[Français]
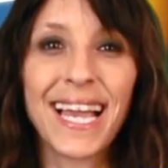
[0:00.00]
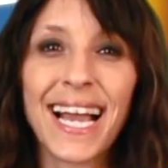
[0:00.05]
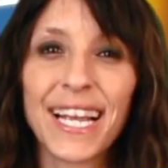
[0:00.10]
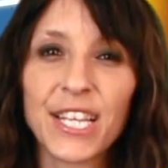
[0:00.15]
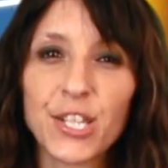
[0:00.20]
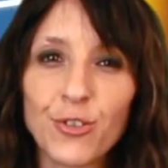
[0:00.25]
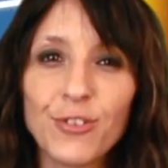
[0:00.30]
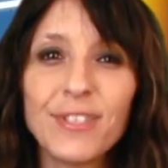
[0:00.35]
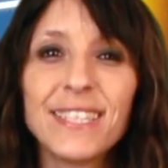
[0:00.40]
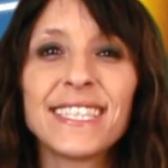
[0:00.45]
car
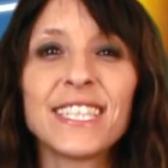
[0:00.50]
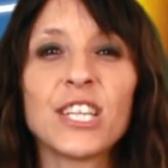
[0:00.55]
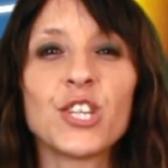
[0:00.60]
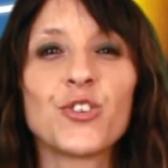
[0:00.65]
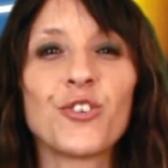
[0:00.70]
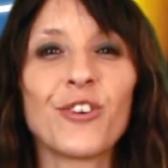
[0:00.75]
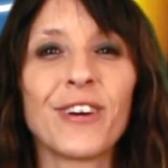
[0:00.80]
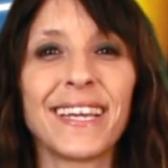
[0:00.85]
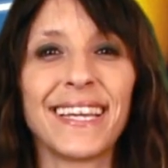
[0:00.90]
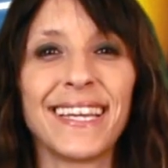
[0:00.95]
il se
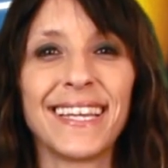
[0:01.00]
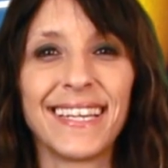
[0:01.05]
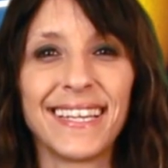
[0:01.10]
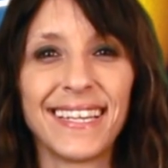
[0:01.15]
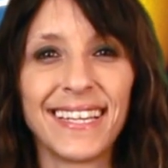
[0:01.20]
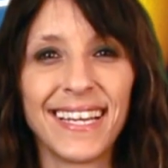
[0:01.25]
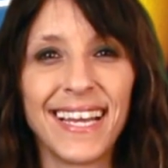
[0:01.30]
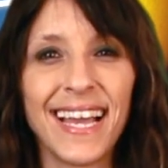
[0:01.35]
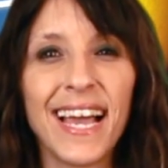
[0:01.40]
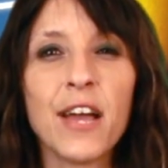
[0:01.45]
dessacherait.
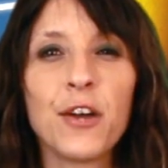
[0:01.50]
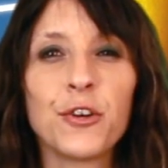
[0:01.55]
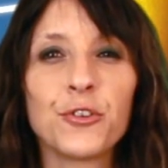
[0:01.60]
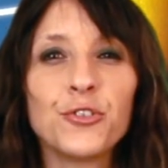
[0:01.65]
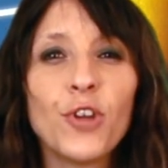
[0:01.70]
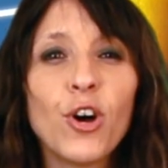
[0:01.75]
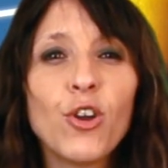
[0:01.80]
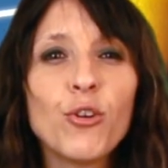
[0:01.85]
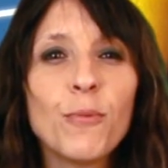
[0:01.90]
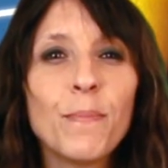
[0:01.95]

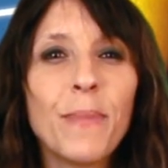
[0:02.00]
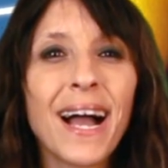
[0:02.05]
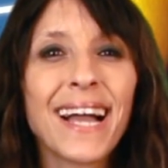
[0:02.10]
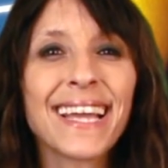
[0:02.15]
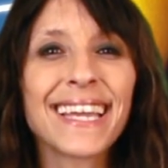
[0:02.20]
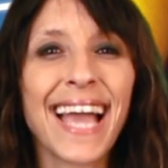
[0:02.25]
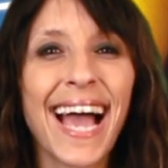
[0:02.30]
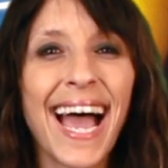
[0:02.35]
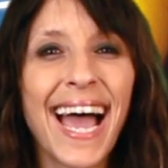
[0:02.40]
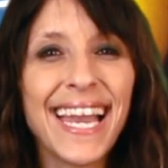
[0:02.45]
Dans le
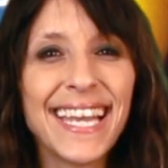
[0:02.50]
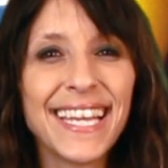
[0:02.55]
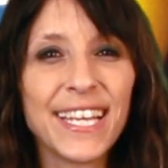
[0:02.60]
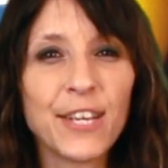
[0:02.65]
bac à